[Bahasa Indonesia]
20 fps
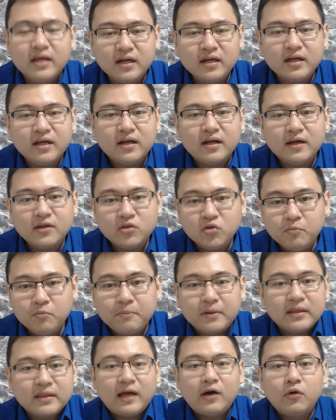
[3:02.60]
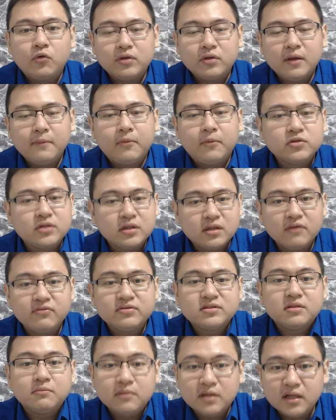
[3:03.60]
kira-kira itu per tahunnya
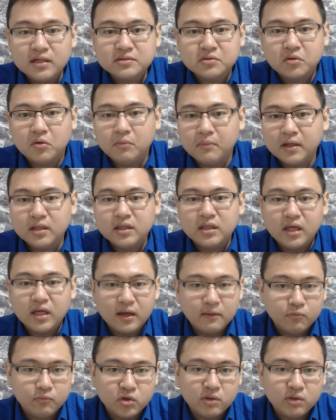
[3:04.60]
positif 11,35